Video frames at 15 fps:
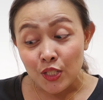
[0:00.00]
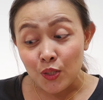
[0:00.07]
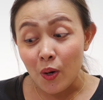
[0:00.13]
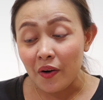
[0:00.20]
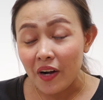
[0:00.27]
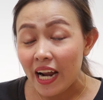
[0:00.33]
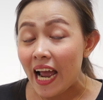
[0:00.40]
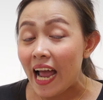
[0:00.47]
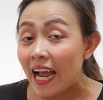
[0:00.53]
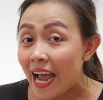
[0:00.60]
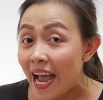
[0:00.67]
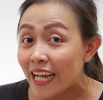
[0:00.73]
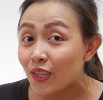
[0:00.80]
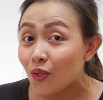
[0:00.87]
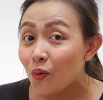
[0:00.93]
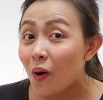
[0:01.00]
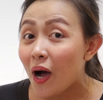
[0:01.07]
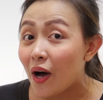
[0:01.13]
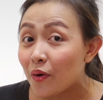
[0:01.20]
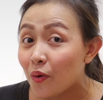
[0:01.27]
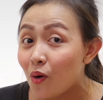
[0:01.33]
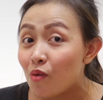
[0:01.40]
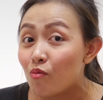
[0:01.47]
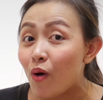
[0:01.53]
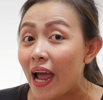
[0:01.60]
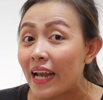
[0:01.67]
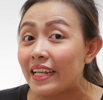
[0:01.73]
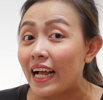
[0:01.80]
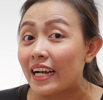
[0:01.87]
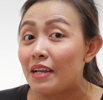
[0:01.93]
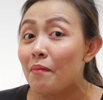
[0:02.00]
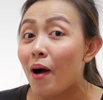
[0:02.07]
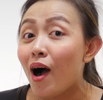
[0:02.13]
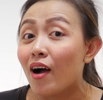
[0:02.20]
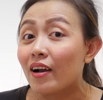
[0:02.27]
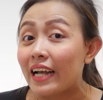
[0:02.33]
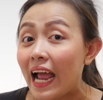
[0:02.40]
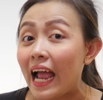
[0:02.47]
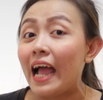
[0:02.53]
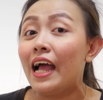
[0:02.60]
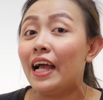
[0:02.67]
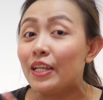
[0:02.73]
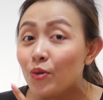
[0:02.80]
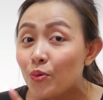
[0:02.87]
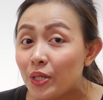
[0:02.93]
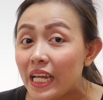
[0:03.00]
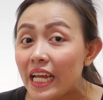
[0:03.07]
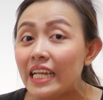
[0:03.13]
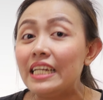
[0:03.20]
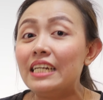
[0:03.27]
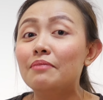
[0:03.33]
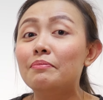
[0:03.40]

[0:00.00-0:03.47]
ส่วนราคาค่าตัวรวมแวตอย่างที่บอกนะ อยู่ที่